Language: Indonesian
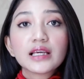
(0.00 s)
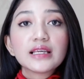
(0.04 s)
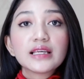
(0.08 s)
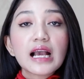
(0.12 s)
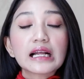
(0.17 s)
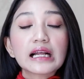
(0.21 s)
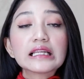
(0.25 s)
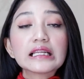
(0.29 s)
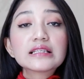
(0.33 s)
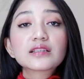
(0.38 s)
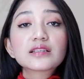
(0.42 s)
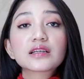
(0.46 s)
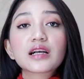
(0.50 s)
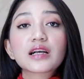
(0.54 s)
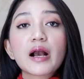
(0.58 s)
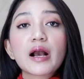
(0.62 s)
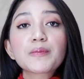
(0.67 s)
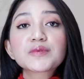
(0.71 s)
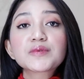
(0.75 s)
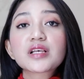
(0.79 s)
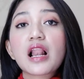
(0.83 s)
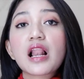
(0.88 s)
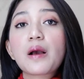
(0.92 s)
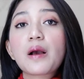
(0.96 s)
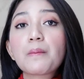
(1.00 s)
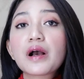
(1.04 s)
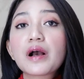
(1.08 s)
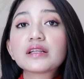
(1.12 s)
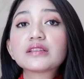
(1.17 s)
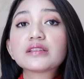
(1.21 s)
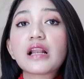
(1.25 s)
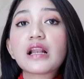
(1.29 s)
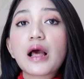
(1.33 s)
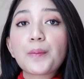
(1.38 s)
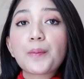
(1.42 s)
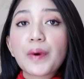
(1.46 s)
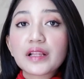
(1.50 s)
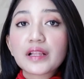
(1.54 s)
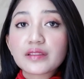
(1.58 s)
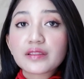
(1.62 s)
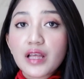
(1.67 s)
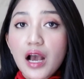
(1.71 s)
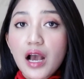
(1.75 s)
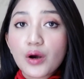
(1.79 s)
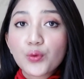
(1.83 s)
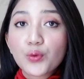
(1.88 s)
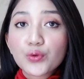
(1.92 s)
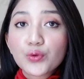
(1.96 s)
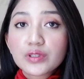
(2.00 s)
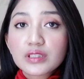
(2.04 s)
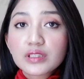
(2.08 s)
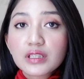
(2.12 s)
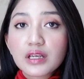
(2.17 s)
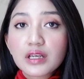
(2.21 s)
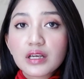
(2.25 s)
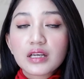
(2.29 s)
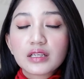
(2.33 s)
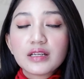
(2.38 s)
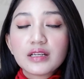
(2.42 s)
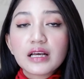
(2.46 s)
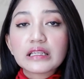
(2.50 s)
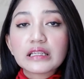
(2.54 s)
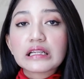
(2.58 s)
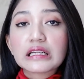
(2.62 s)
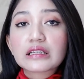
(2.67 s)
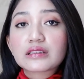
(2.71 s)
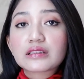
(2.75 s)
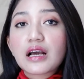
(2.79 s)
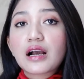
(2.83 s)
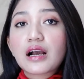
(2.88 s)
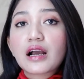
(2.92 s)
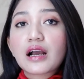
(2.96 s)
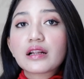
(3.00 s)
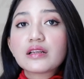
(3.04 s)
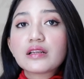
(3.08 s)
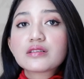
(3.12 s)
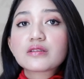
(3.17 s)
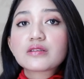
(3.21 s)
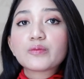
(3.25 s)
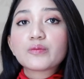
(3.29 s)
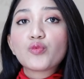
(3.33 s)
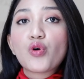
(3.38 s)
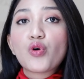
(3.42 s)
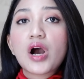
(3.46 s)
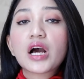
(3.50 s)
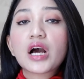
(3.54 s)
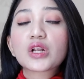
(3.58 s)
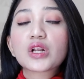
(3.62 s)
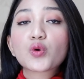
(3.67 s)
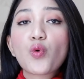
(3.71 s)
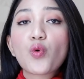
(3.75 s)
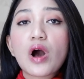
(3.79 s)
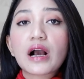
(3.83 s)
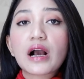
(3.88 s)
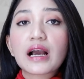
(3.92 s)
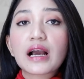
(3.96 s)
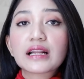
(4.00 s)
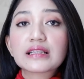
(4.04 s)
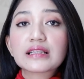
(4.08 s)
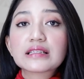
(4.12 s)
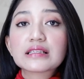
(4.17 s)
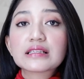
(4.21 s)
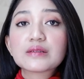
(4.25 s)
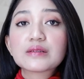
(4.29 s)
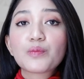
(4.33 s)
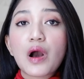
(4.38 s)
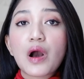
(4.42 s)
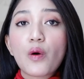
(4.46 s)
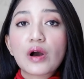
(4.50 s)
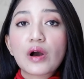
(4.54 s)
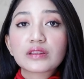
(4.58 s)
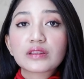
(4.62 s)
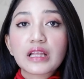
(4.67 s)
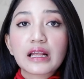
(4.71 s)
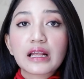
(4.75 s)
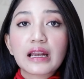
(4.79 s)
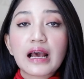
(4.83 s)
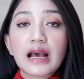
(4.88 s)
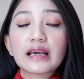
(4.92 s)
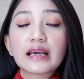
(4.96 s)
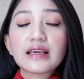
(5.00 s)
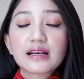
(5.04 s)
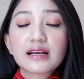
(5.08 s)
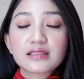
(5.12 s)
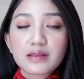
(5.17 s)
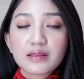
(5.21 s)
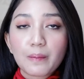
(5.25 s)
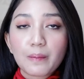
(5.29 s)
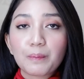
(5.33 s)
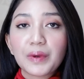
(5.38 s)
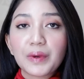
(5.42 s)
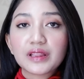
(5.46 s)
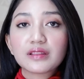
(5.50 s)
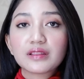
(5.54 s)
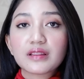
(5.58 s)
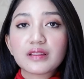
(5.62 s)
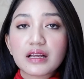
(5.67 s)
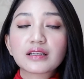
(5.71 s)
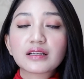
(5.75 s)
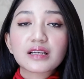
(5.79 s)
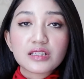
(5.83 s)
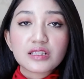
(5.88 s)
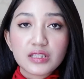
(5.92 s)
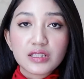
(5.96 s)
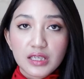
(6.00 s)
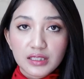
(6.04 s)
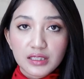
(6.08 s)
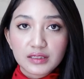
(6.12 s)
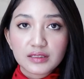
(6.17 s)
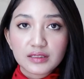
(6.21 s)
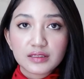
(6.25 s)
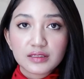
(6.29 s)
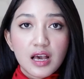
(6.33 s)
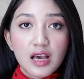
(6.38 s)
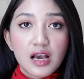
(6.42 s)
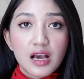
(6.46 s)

yang disekap selama 8 tahun dan diletakkan di sebuah ruangan bawah tanah yang sempit dan kecil.